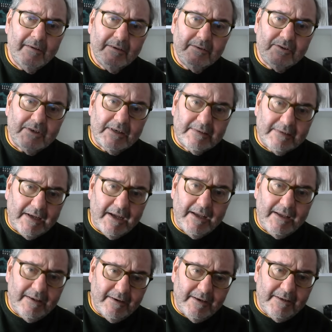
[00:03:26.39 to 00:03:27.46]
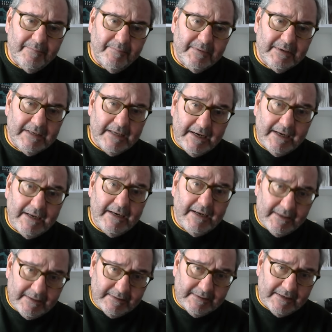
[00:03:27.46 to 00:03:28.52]
Cezayir'in
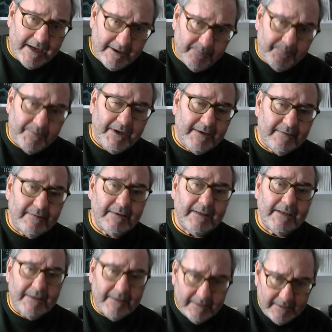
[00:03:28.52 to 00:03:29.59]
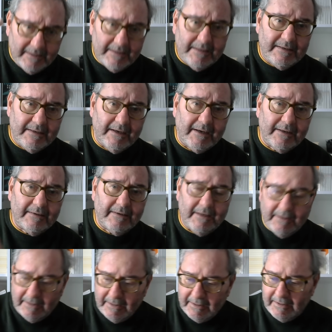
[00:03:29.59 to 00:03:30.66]
geleneksel partilerinin iki
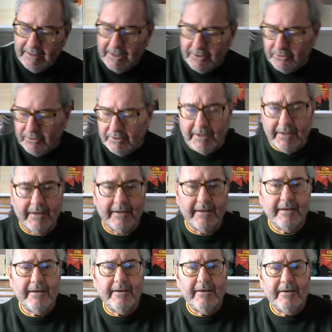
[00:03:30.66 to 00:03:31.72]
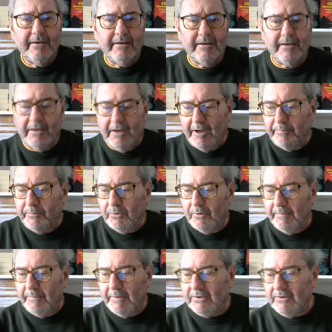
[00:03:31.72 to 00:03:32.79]
adayına karşı e,
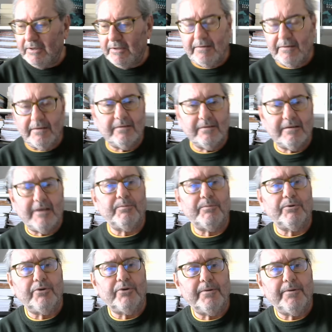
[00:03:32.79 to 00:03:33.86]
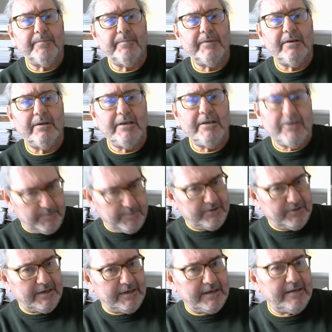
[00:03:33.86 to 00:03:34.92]
Abdülmecit e, Tebon'u e, iş
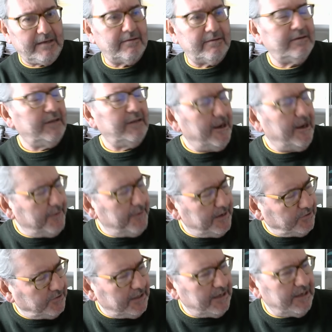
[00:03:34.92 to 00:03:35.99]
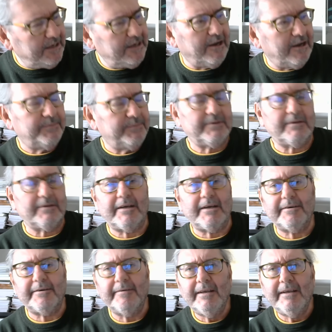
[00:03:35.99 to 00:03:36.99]
başına getirdiler. Bence iyi yaptılar.